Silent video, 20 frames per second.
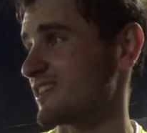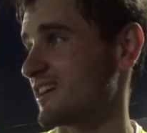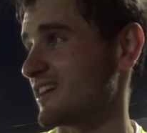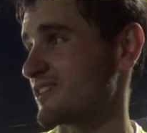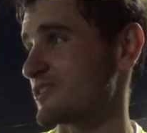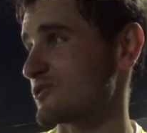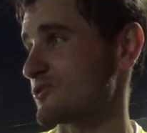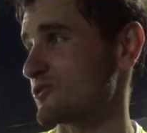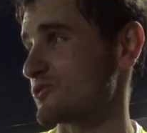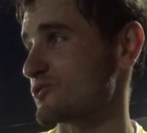
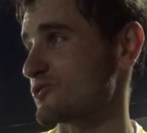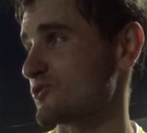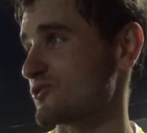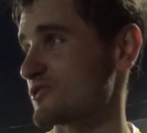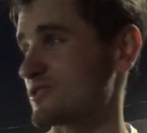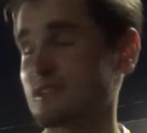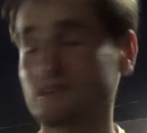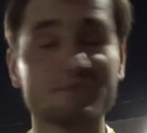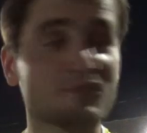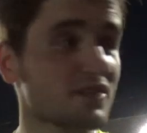А то, что
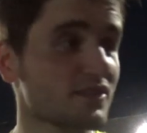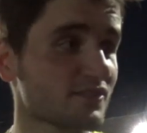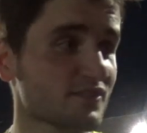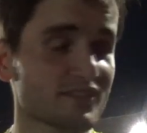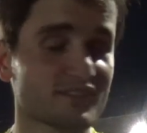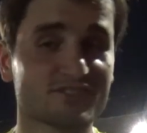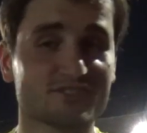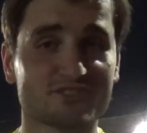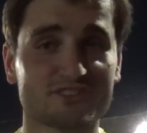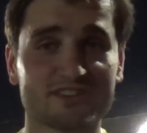на замене,
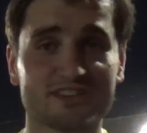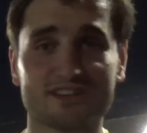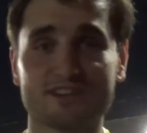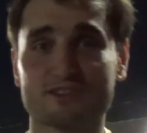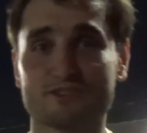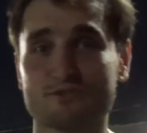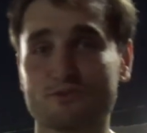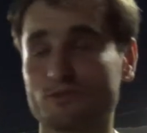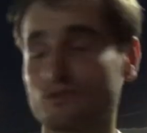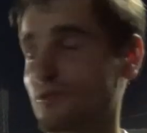начал я
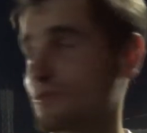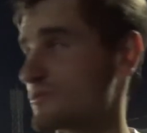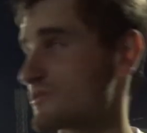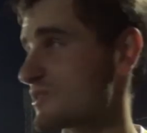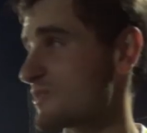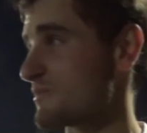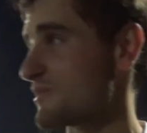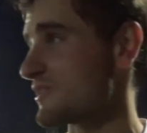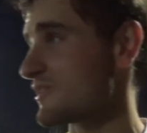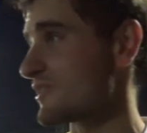каждую игру на
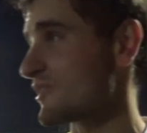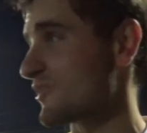замене,